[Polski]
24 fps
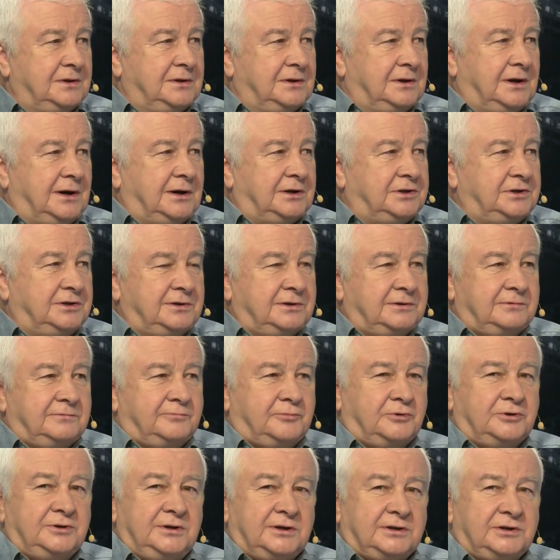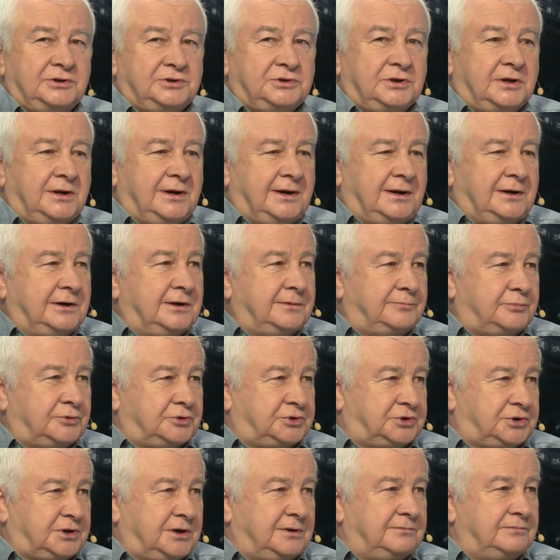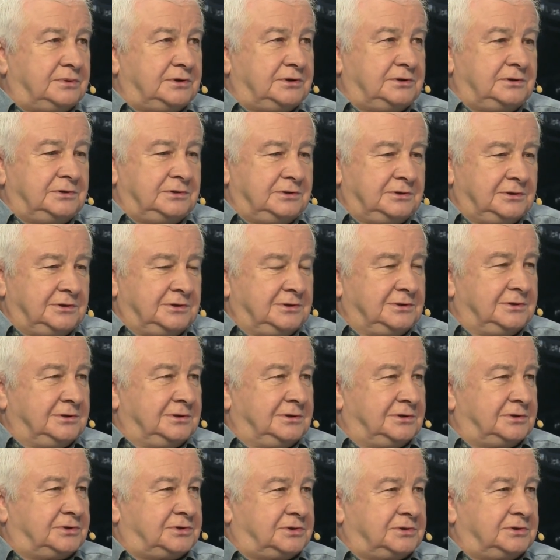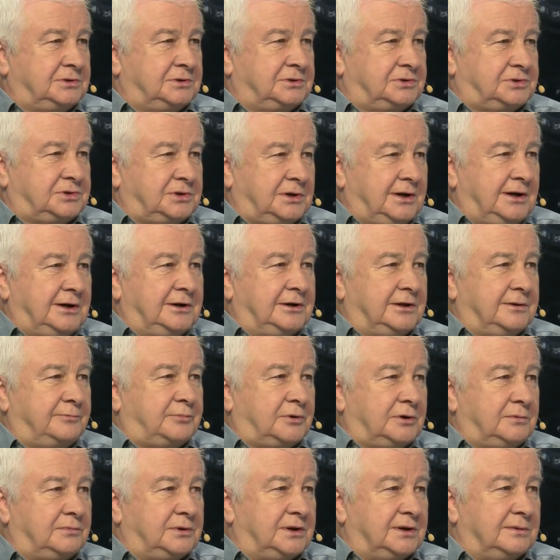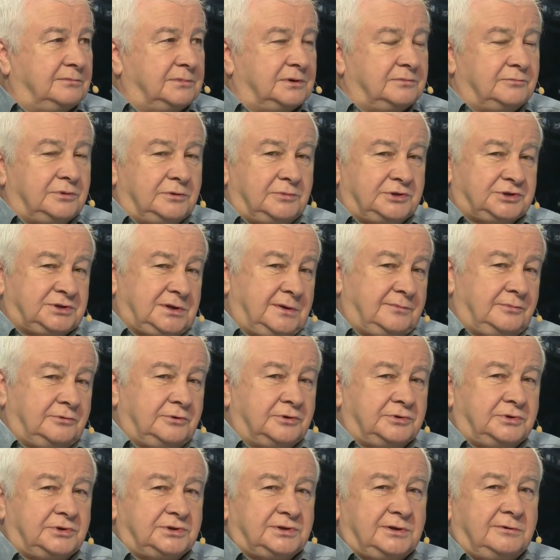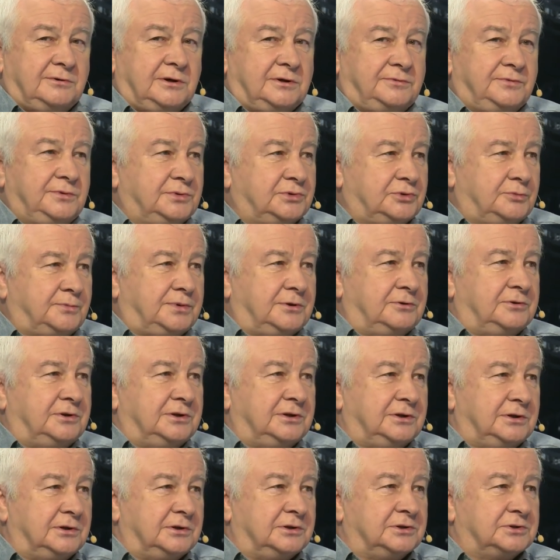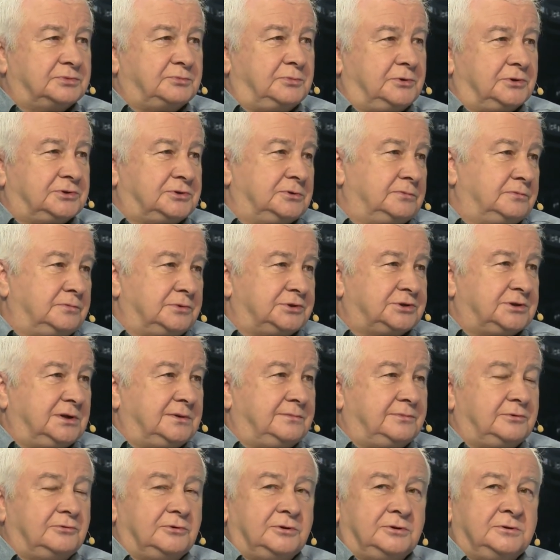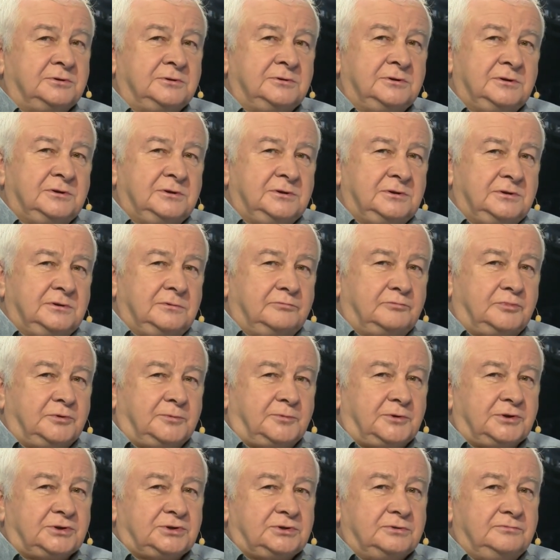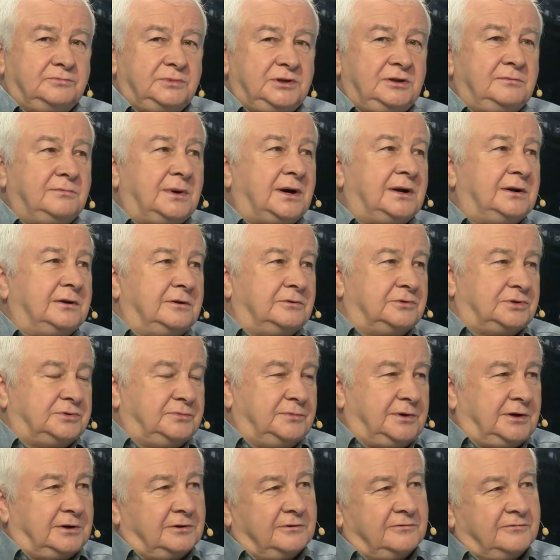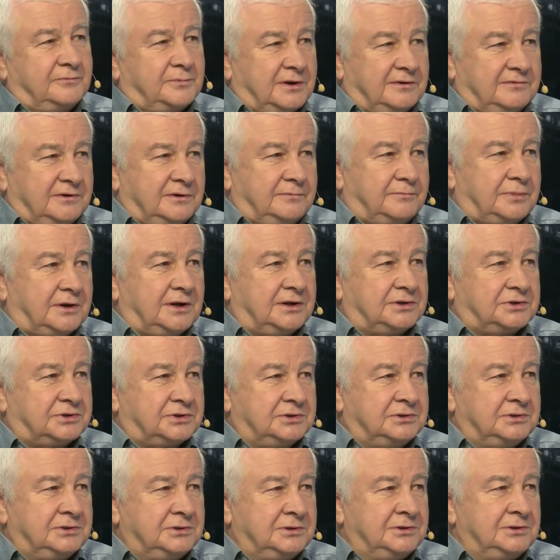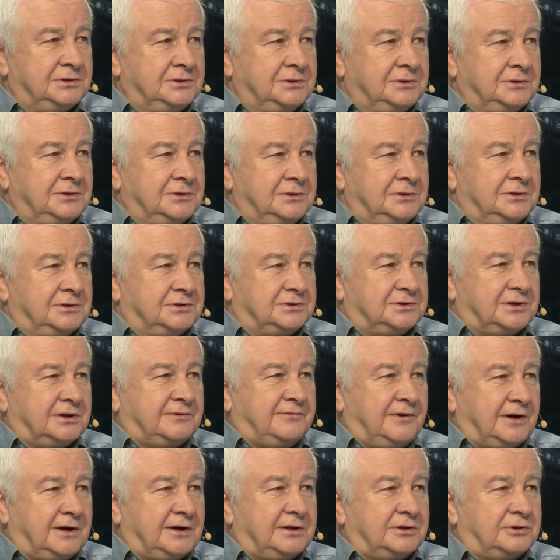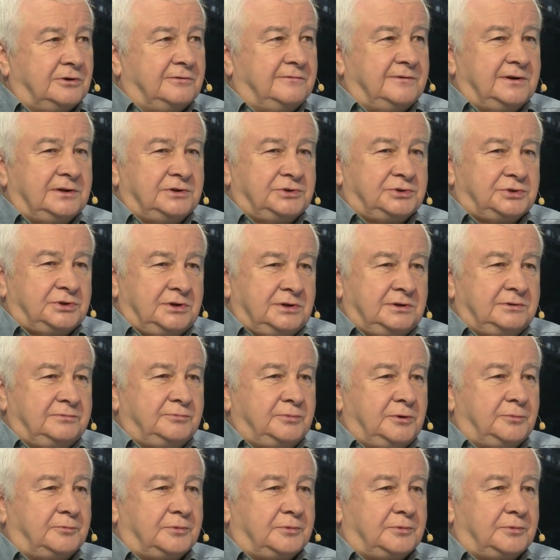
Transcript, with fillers: a nie pod jakieś realne potrzeby czy, czy realne problemy, bo można było to załatwić w zupełnie inny sposób. Można było po prostu minimalną zmianą w prawie pracy Aha. zagwarantować, że po